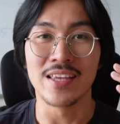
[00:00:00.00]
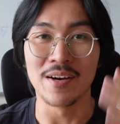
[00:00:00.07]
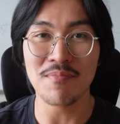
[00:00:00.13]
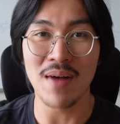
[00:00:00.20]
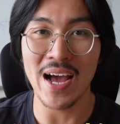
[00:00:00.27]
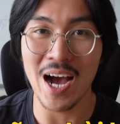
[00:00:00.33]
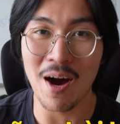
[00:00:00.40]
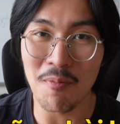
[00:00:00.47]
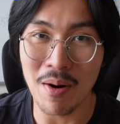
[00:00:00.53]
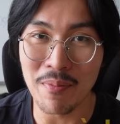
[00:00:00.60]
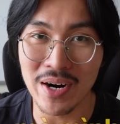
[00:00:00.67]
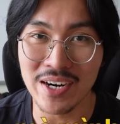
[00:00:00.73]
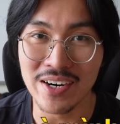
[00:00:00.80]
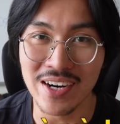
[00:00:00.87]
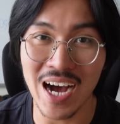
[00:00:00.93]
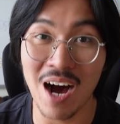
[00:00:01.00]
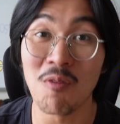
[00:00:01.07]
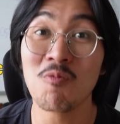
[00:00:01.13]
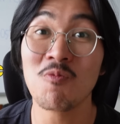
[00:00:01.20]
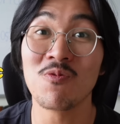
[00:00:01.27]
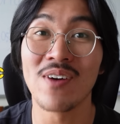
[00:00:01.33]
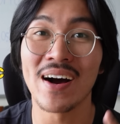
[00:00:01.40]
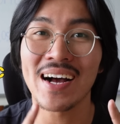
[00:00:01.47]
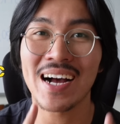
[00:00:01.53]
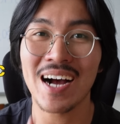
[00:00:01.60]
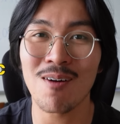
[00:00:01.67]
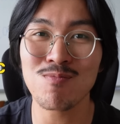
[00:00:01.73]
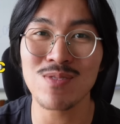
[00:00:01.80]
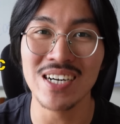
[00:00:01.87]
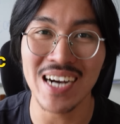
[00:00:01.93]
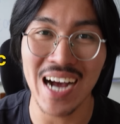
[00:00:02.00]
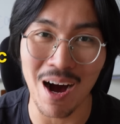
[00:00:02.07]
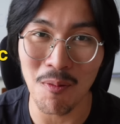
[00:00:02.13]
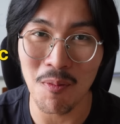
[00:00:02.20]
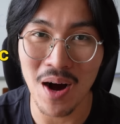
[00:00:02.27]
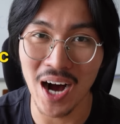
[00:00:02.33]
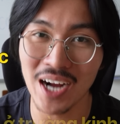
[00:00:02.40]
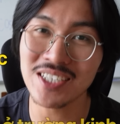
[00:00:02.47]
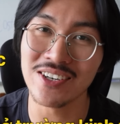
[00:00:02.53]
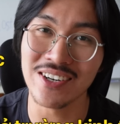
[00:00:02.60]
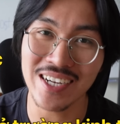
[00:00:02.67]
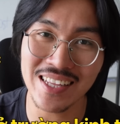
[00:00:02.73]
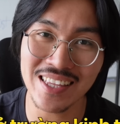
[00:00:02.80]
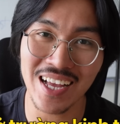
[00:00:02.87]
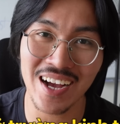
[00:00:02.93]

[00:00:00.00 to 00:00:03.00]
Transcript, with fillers: Những bài học mà mình được học và không được học ở trường kinh